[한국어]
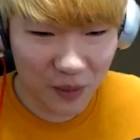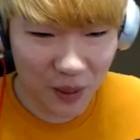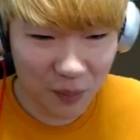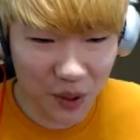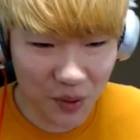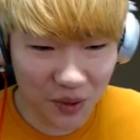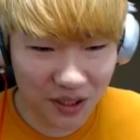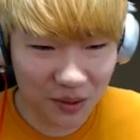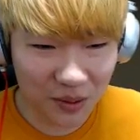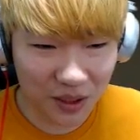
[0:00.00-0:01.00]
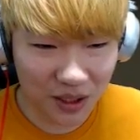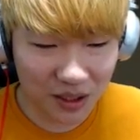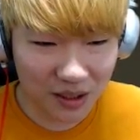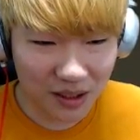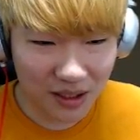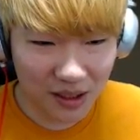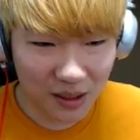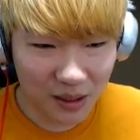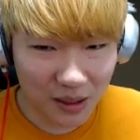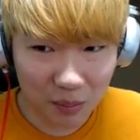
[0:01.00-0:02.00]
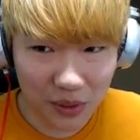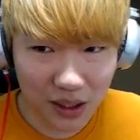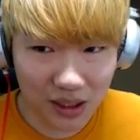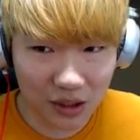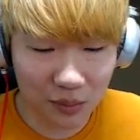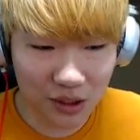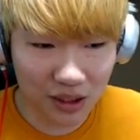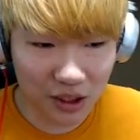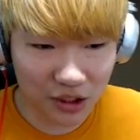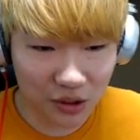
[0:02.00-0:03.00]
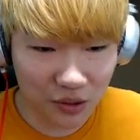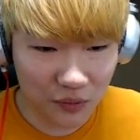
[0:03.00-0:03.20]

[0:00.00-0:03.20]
퓨 오케이 피가 4.4 남았죠?